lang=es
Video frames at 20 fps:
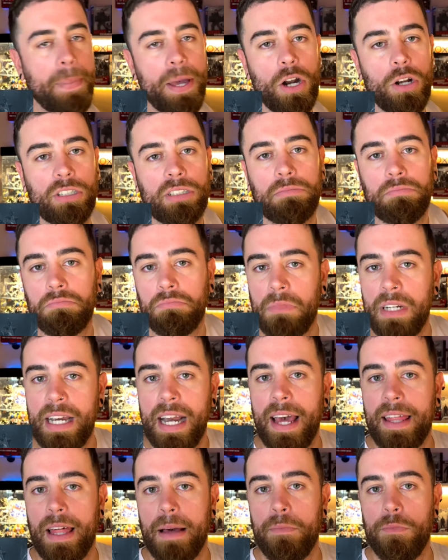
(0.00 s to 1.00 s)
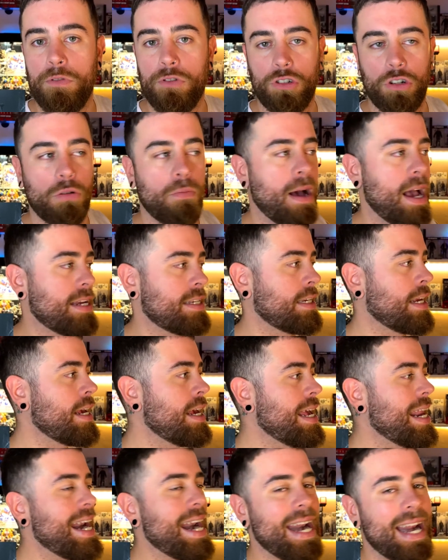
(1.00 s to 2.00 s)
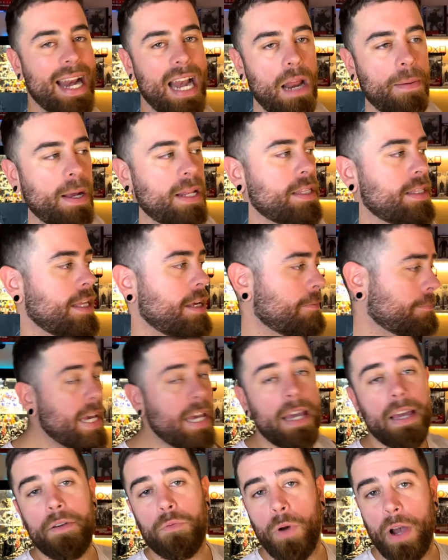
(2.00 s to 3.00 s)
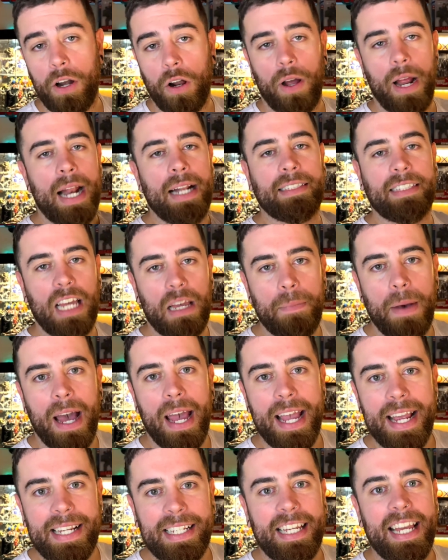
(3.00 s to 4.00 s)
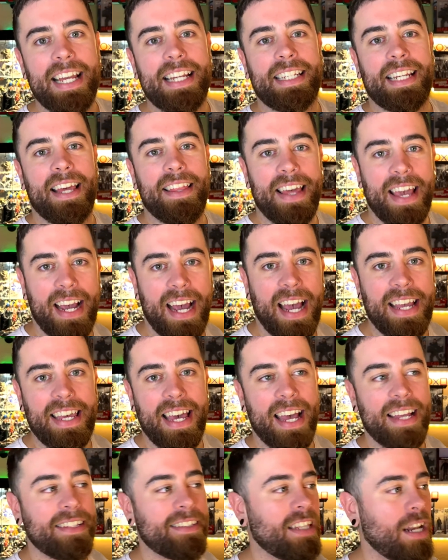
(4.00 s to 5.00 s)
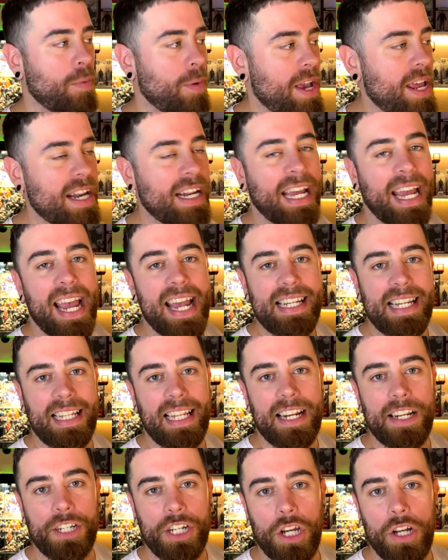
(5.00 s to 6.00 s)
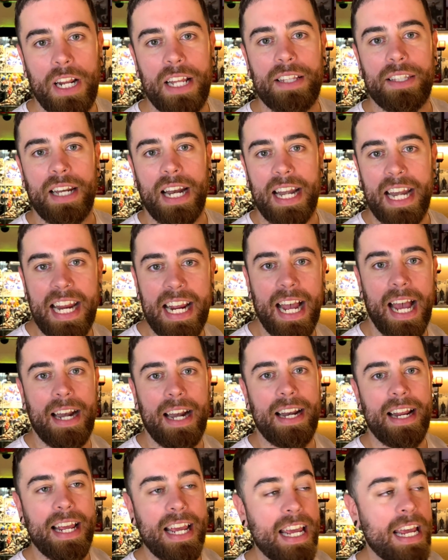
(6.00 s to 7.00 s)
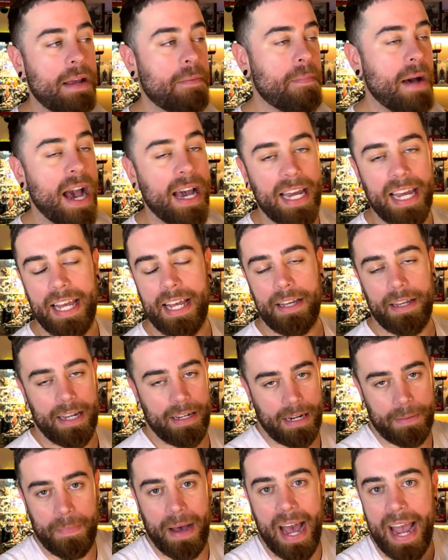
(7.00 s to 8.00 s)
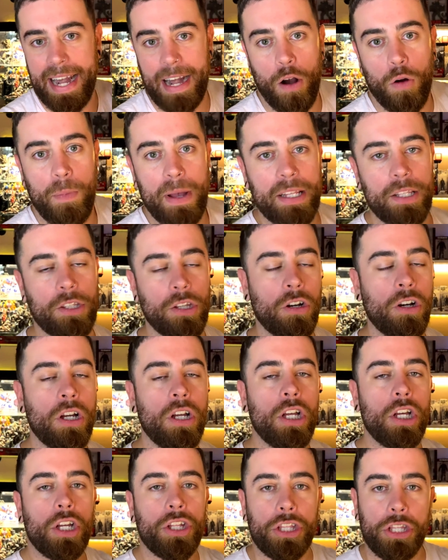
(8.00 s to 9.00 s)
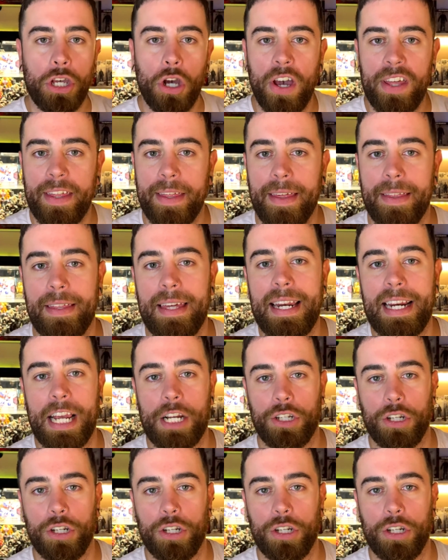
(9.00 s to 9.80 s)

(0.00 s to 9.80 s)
pero nada mucho más relevante. Y bueno, el tema es que se deja ya entrever que esa tensión entre Negan y Maggie va en aumento. Yo he de decir que